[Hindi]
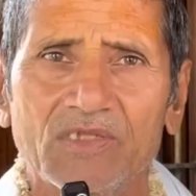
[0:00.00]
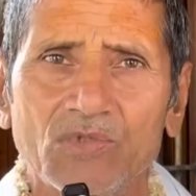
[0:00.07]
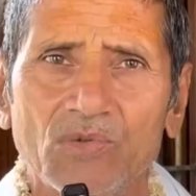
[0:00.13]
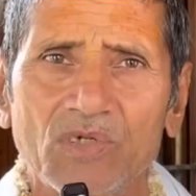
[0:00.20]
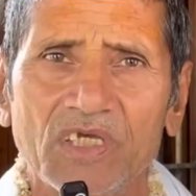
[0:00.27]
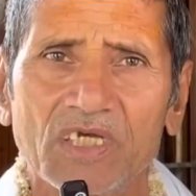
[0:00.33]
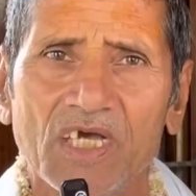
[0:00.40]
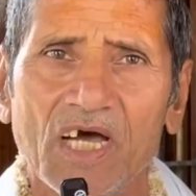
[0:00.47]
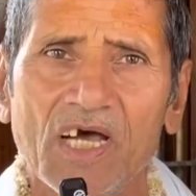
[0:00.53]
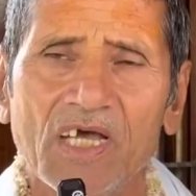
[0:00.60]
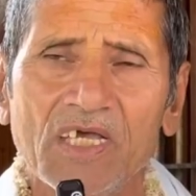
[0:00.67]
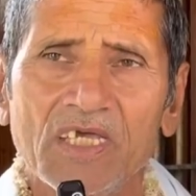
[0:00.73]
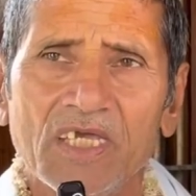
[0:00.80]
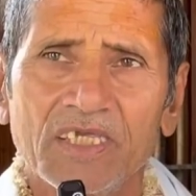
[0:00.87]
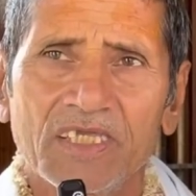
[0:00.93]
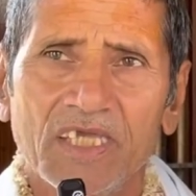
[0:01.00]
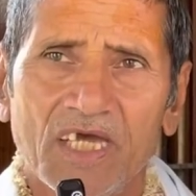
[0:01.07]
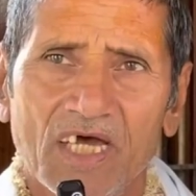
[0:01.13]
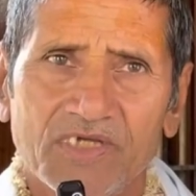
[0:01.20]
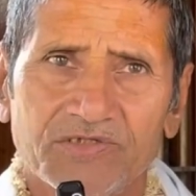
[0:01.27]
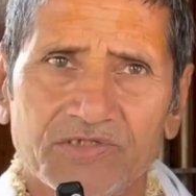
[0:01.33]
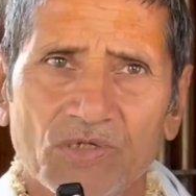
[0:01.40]
इंदुलेखा ये
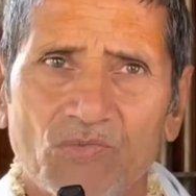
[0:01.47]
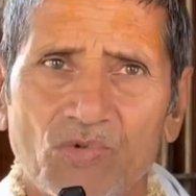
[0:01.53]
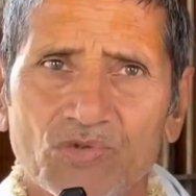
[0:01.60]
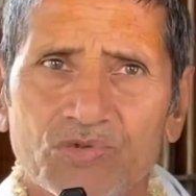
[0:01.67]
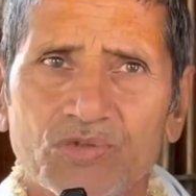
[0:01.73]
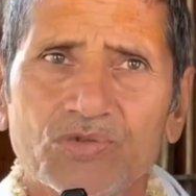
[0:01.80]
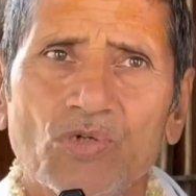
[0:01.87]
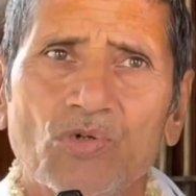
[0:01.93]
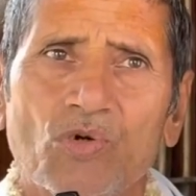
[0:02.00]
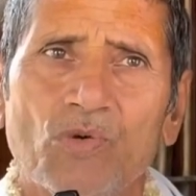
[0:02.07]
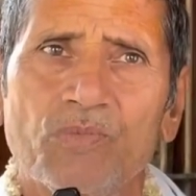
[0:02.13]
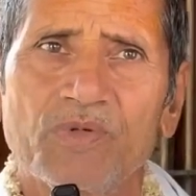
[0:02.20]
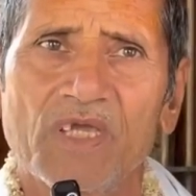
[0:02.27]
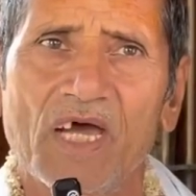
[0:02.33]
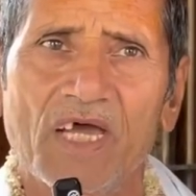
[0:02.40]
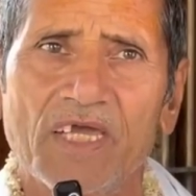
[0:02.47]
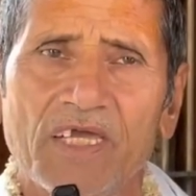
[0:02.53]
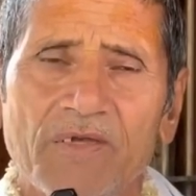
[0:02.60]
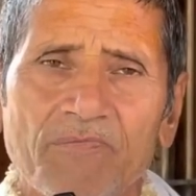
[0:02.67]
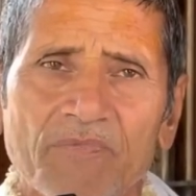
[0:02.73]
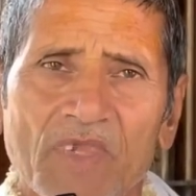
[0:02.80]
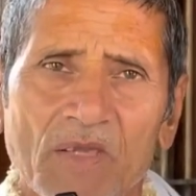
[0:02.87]
अष्ट मुख्य जो गोपियां
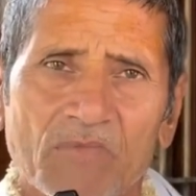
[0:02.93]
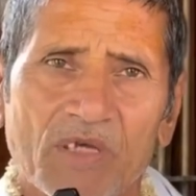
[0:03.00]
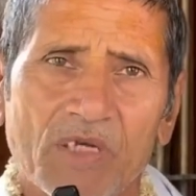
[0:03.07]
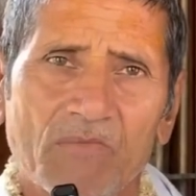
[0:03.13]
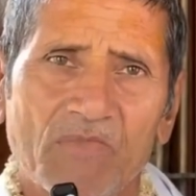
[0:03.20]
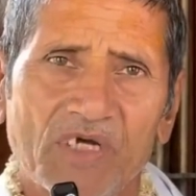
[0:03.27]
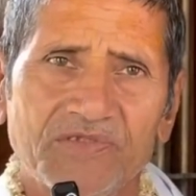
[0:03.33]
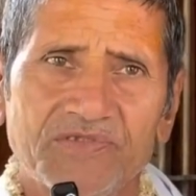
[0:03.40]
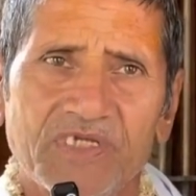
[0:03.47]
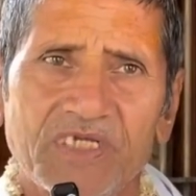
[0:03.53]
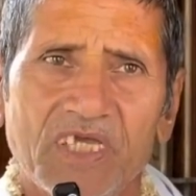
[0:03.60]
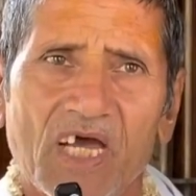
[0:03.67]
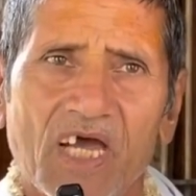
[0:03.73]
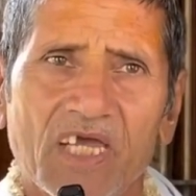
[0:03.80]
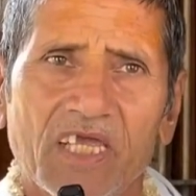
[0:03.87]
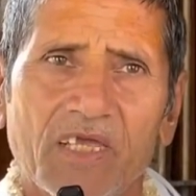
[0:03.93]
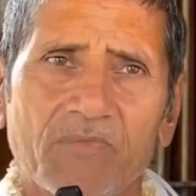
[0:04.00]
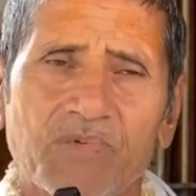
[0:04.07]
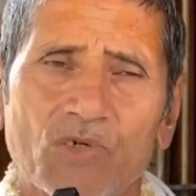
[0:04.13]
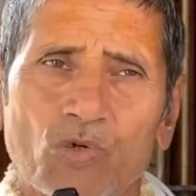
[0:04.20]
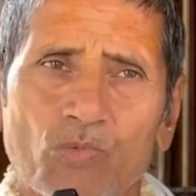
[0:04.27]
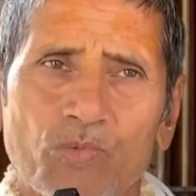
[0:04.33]
हैं फिर मंजरियां
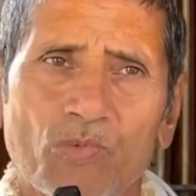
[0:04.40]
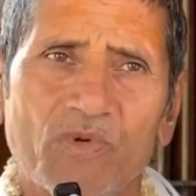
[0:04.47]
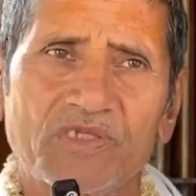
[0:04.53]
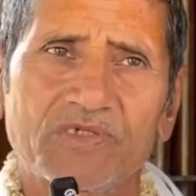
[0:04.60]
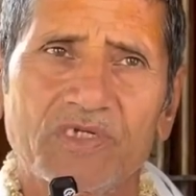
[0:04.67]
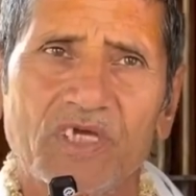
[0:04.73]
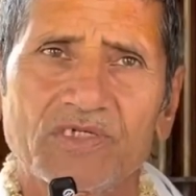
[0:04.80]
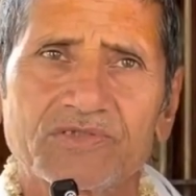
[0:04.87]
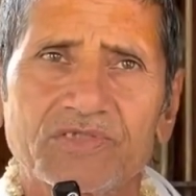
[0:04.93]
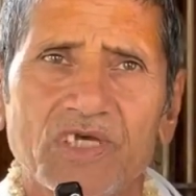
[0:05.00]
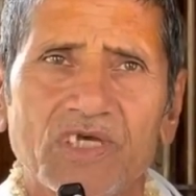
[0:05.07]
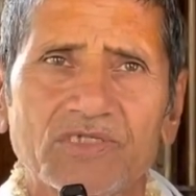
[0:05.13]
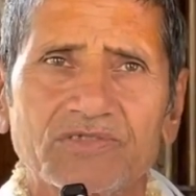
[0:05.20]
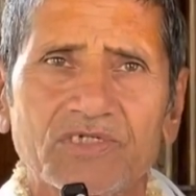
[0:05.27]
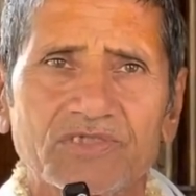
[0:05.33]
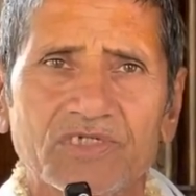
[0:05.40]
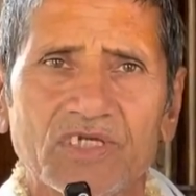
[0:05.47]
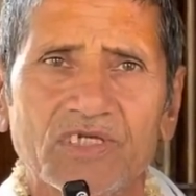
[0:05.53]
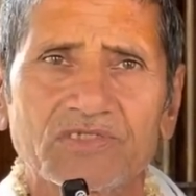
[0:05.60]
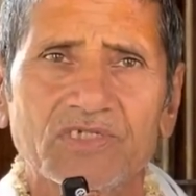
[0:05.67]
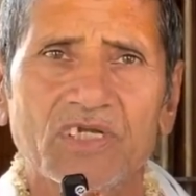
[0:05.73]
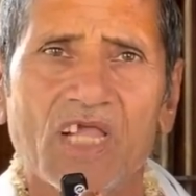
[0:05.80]
हैं फिर उपमंजरियां सहस्त्र
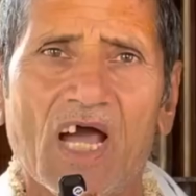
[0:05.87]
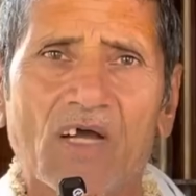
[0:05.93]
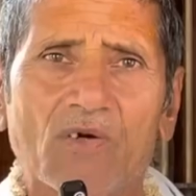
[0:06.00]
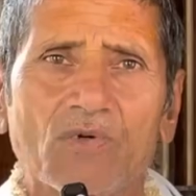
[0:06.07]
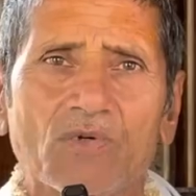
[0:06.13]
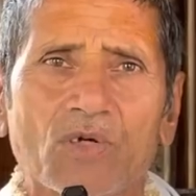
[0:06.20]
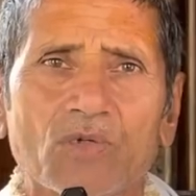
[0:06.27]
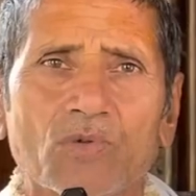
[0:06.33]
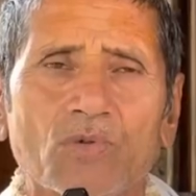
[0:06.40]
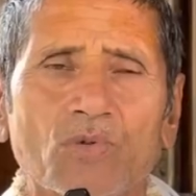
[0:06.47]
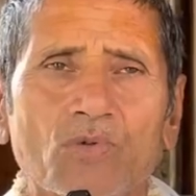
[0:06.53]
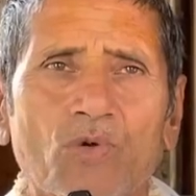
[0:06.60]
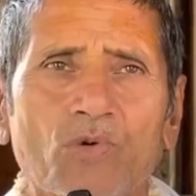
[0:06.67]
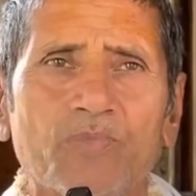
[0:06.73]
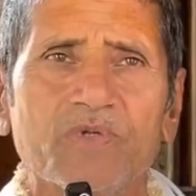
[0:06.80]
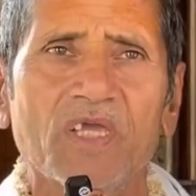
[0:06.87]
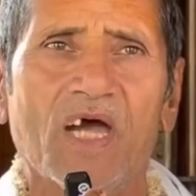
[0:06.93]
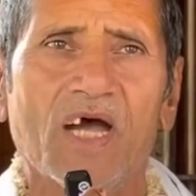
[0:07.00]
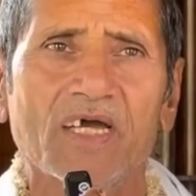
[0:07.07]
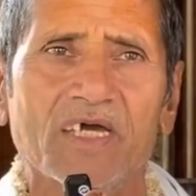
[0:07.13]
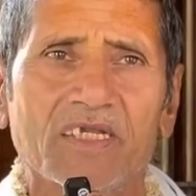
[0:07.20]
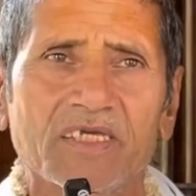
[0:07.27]
सहस्त्र लाखों करोड़ों गोपियां
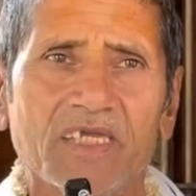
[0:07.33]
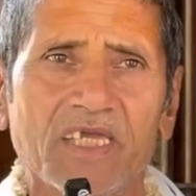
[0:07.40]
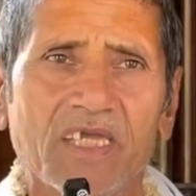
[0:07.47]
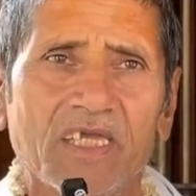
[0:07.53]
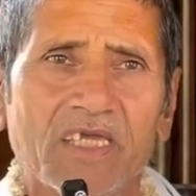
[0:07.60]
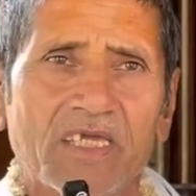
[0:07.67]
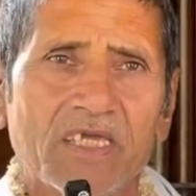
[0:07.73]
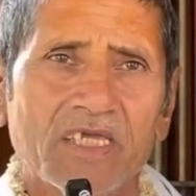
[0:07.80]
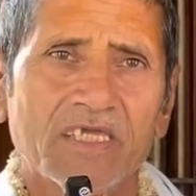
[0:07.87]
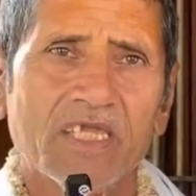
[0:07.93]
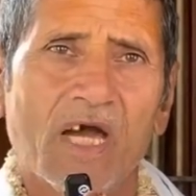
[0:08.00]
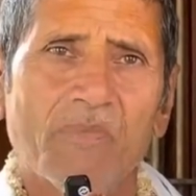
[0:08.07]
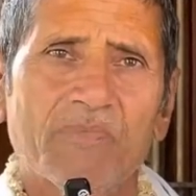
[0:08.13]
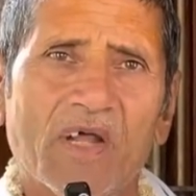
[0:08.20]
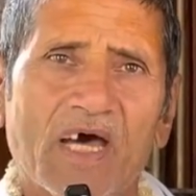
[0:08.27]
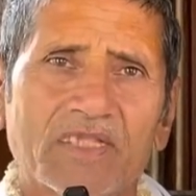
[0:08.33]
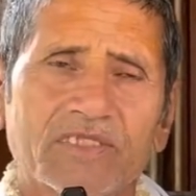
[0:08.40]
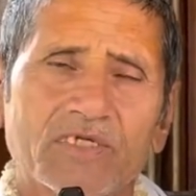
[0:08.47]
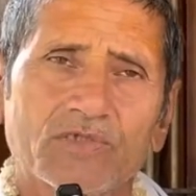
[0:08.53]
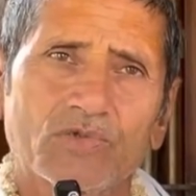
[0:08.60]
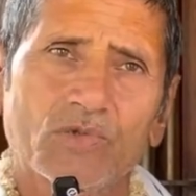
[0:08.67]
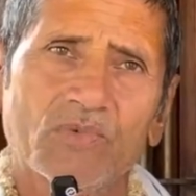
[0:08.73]
आकर के यहाँ
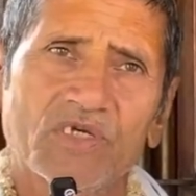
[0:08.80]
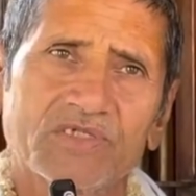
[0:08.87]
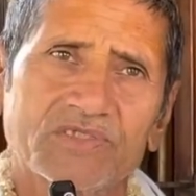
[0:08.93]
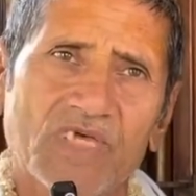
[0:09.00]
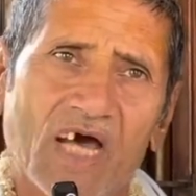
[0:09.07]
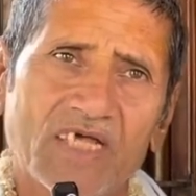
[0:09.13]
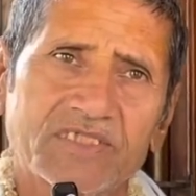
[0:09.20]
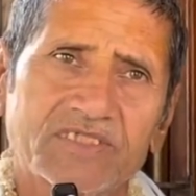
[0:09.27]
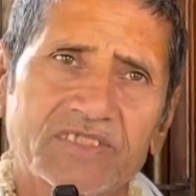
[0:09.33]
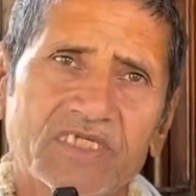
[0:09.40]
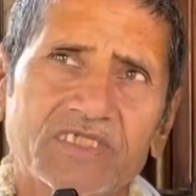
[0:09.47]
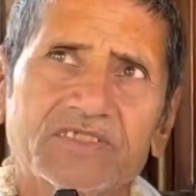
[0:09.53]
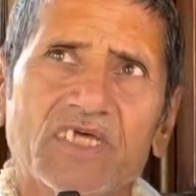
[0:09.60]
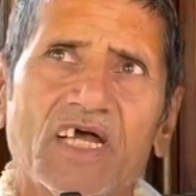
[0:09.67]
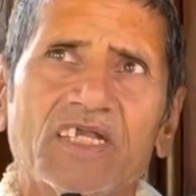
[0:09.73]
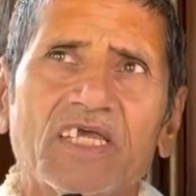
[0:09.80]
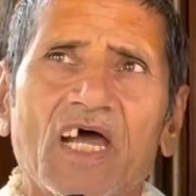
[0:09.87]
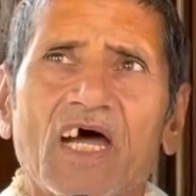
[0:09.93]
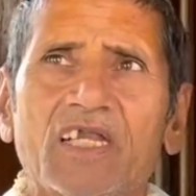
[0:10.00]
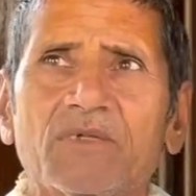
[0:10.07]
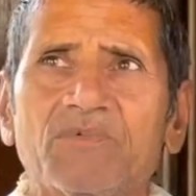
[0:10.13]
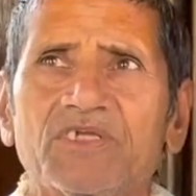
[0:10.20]
प्रातः सुबह सात से साढ़े
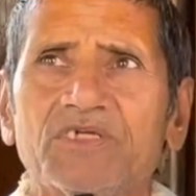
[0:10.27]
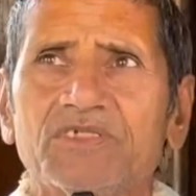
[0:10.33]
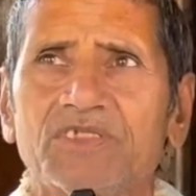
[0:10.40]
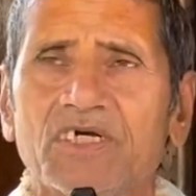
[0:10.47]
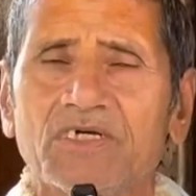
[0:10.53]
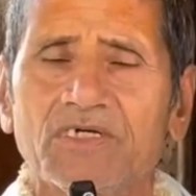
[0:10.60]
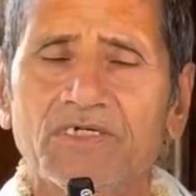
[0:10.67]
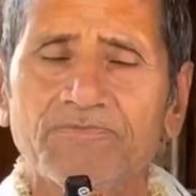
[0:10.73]
आठ बजे तक